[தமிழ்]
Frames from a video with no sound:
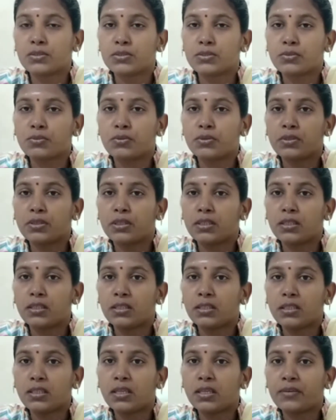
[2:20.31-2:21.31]
ஸோ
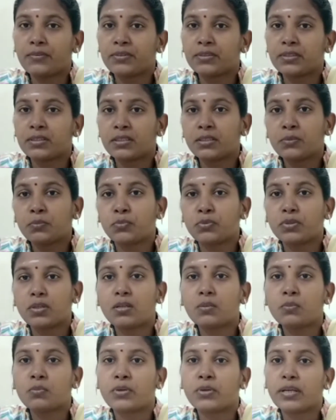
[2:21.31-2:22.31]
இதுதான் வந்து
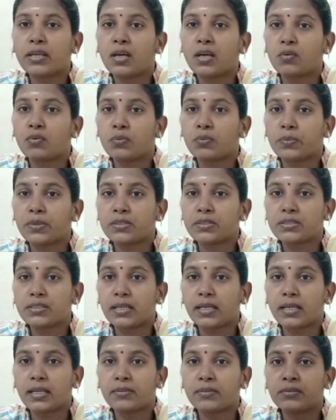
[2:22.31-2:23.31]
முதல் முறையாக
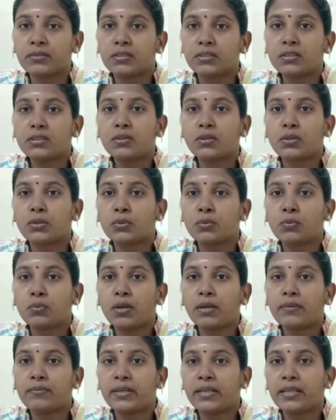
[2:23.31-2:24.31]
அக்குபங்க்சரில் வந்து ஒரு
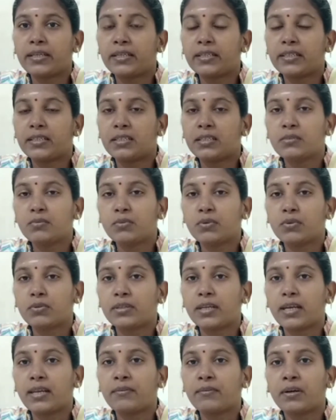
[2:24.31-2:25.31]
நூலாக வெளியிட்டு ஒரு
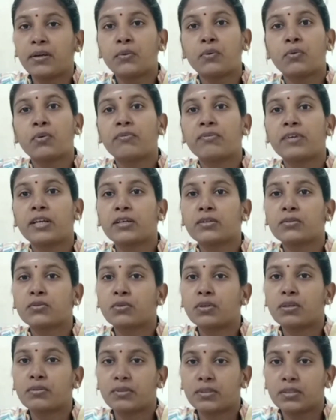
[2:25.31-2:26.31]
தெளிவான ஒரு
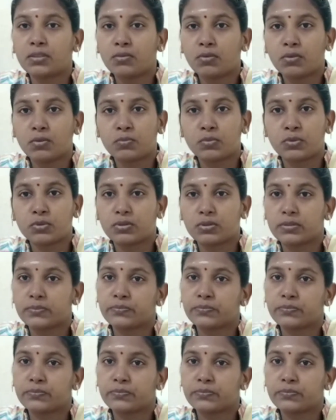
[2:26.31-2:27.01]
விளக்கத்தோடு வந்த ஒரு புக்கு